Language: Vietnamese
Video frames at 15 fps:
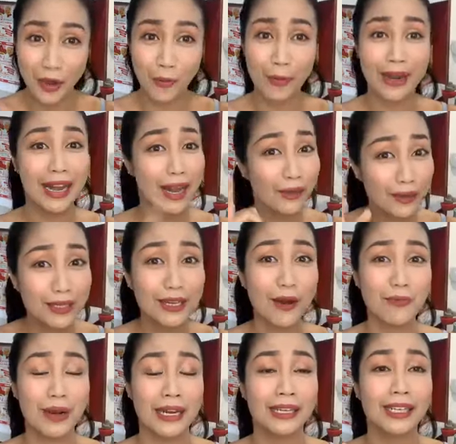Mà nếu như Ốc
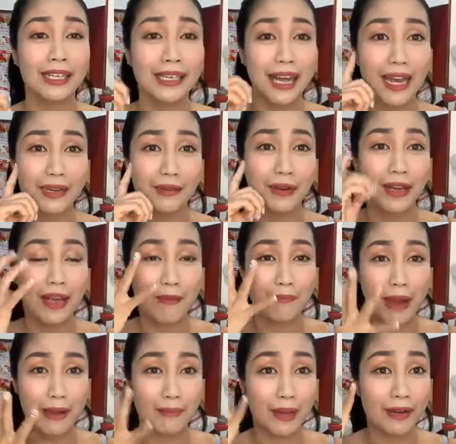đánh cái nền
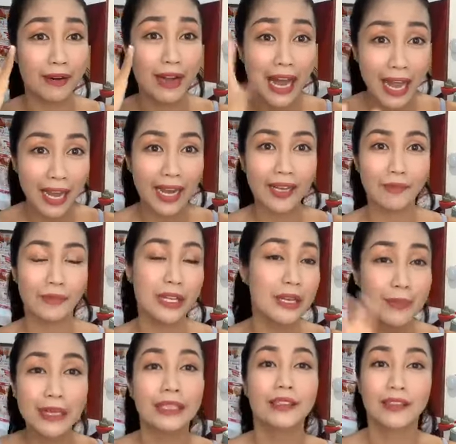mặt mà nó đen á, đi
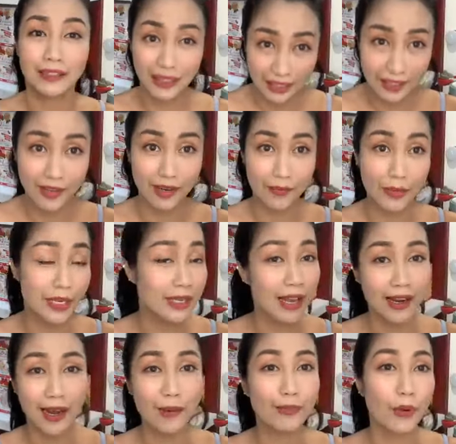bình thường thì được, bữa giờ
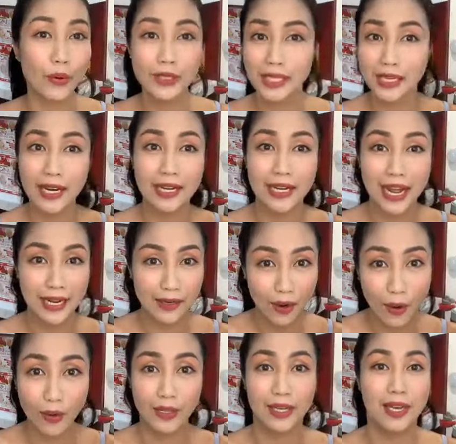là Ốc đổi sang nền đen
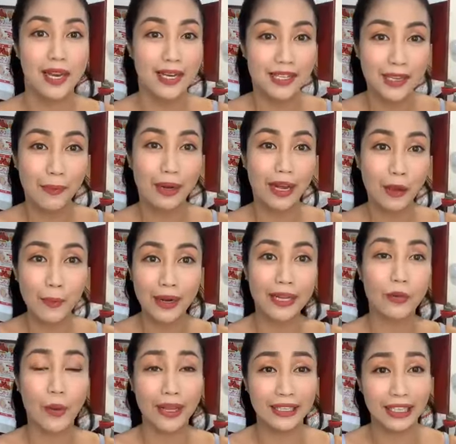rồi, nhưng mà nếu mà đi
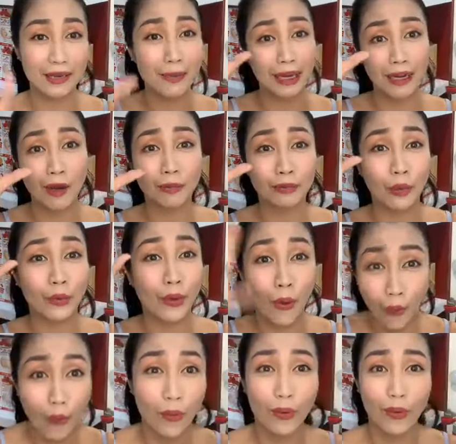quay thì cái mặt Ốc tối
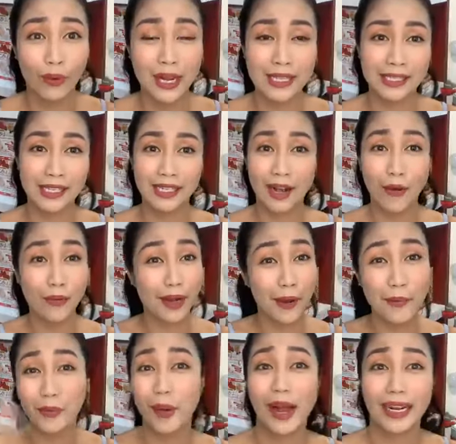hù luôn, lên sân khấu nó không
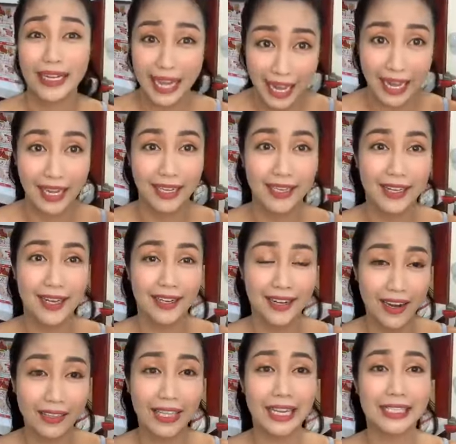có ăn đèn
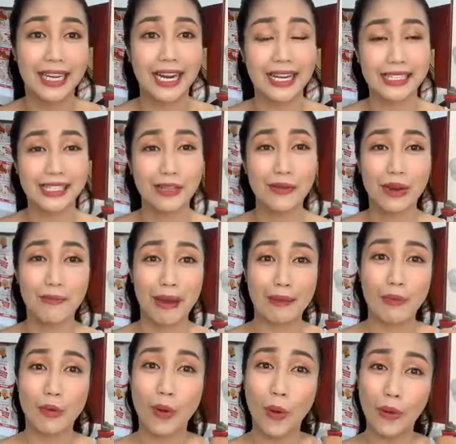đó. Thành ra là xíu là mặc
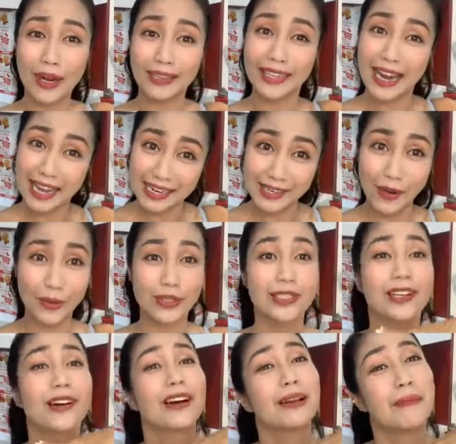bộ đồ lên tới đây rồi, chưa
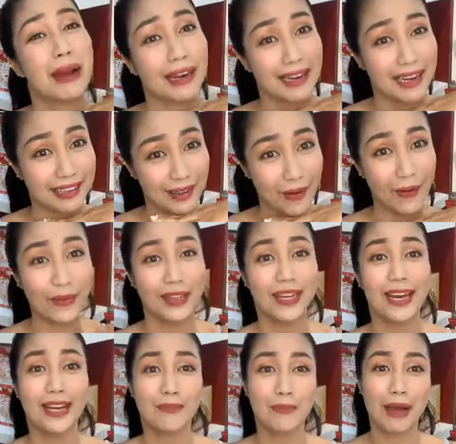có cái mặt ra thôi.
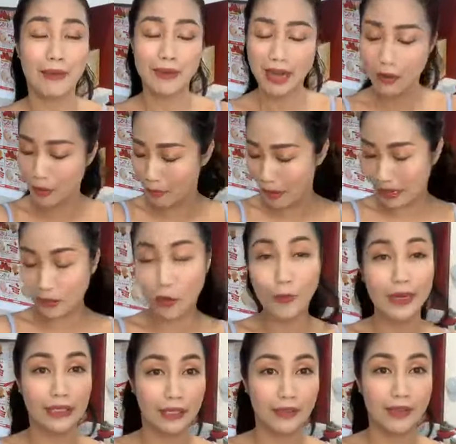Mà nếu mà mặc đồ
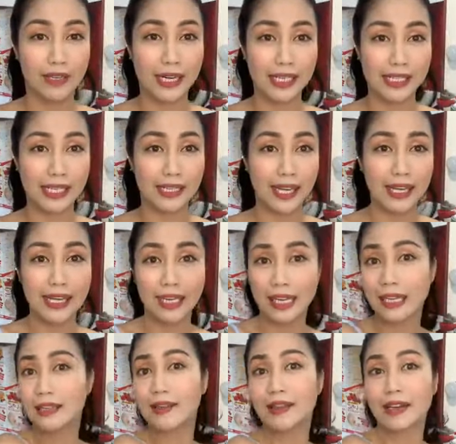bình thường là sẽ thấy là cái
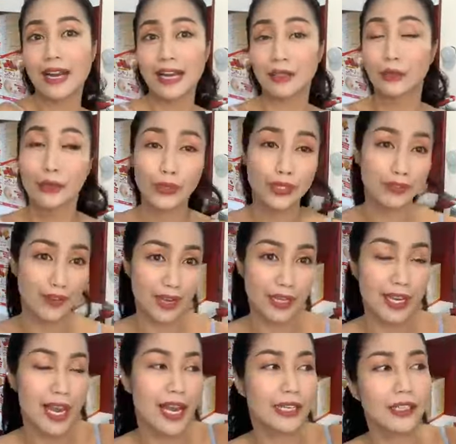người nó đen thui như vậy.
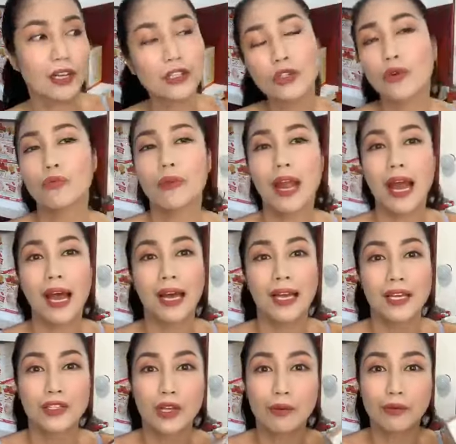Nói chung là
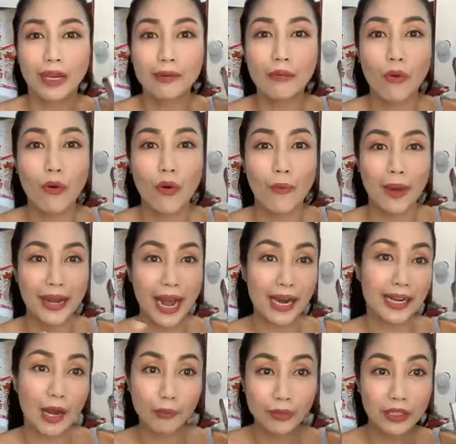trong cái mùa mà nắng
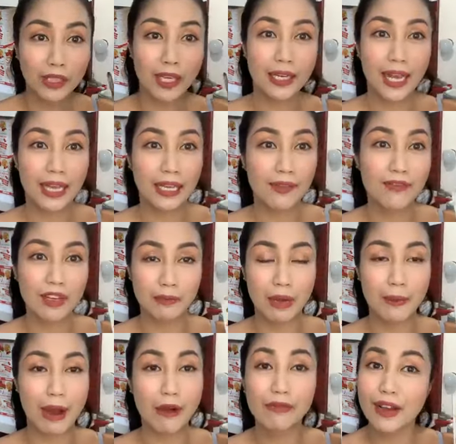nóng như thế này, cái việc mà
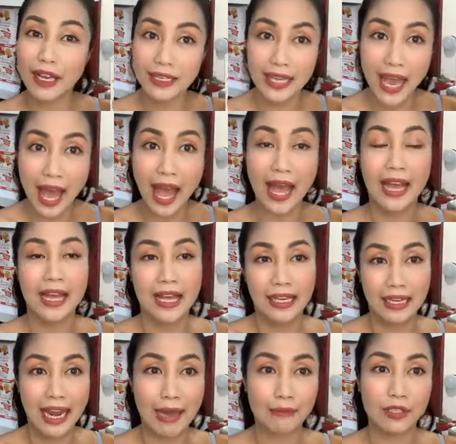bảo vệ da,
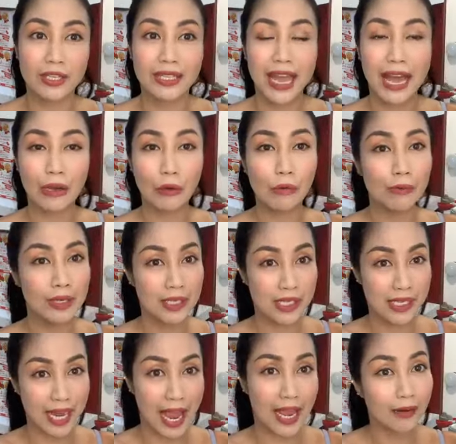làm cho da của mình
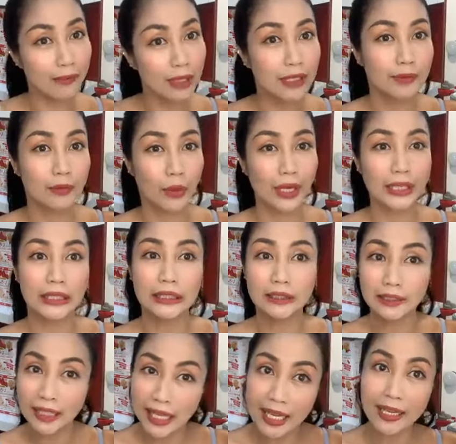sáng mịn một cách tự
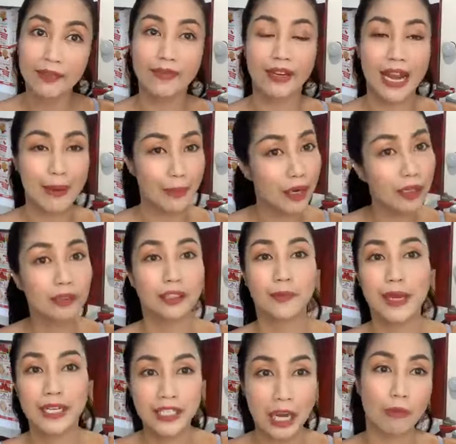nhiên và đẹp hơn từ
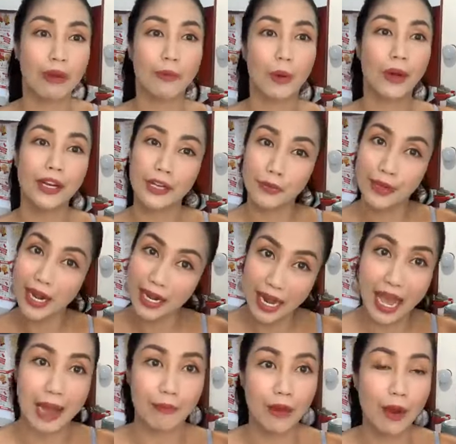bên trong là một cái điều nên
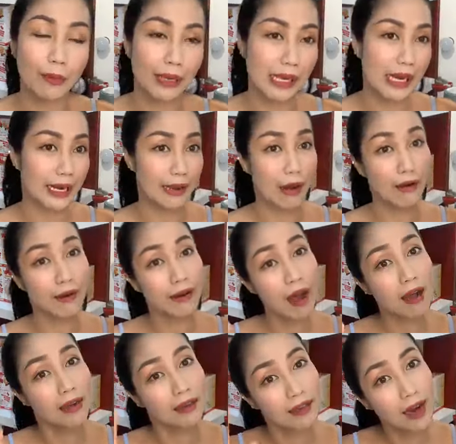làm. Ốc nghĩ là nó
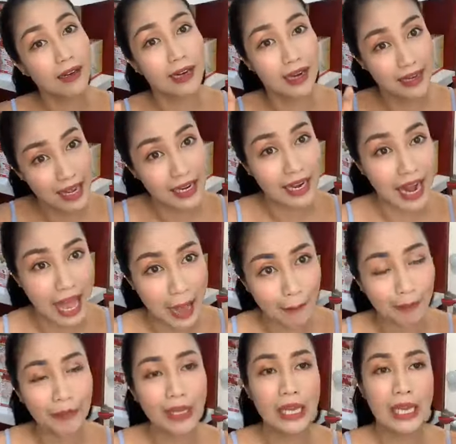rất rất là nên làm.